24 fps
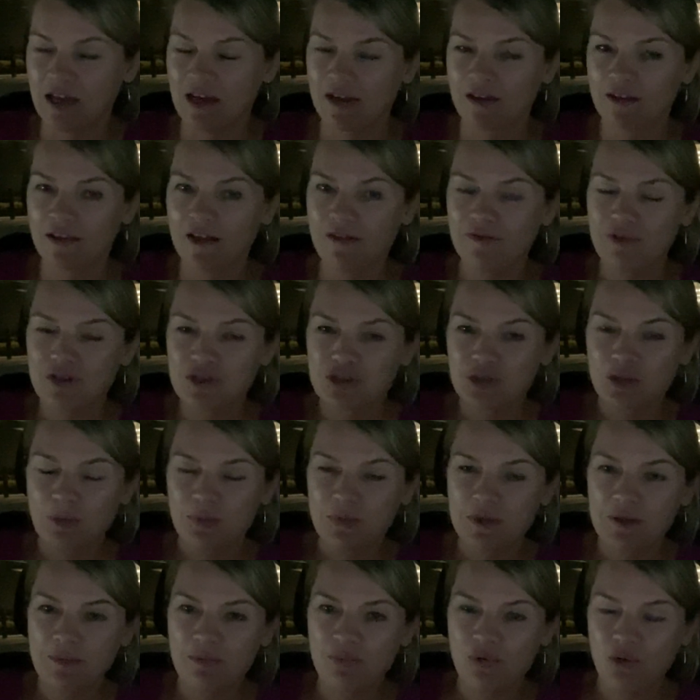Главное, чтобы
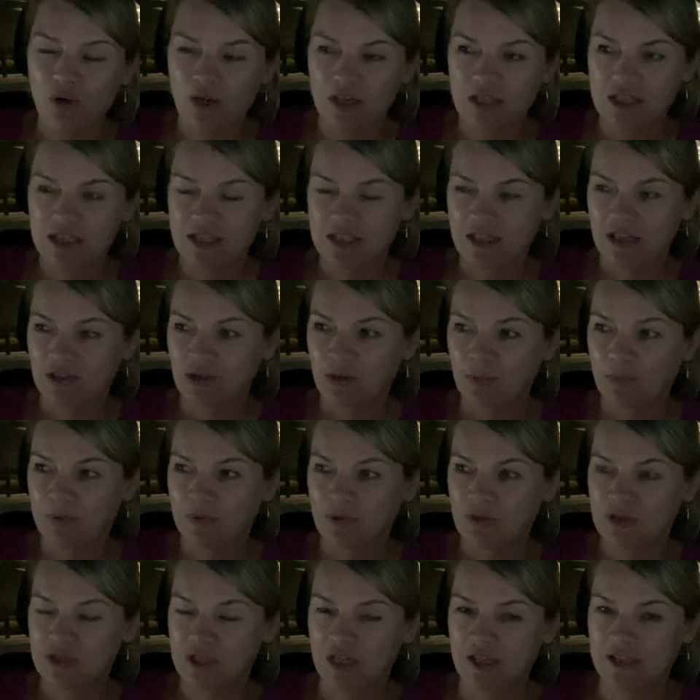не больше, а то
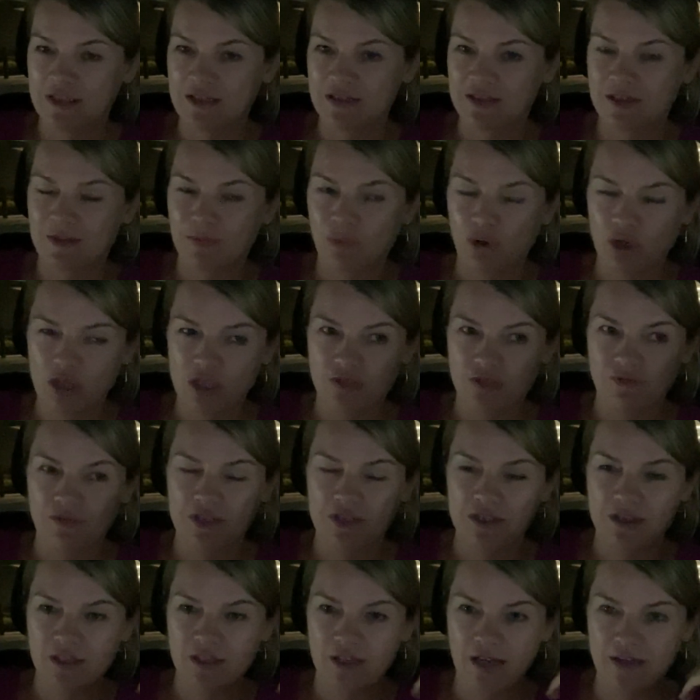получается, если больше, вы
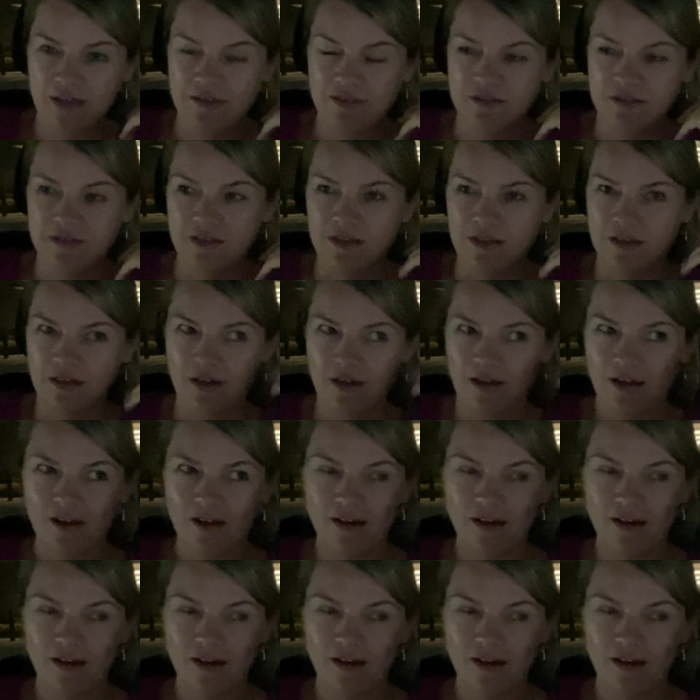теряете денег.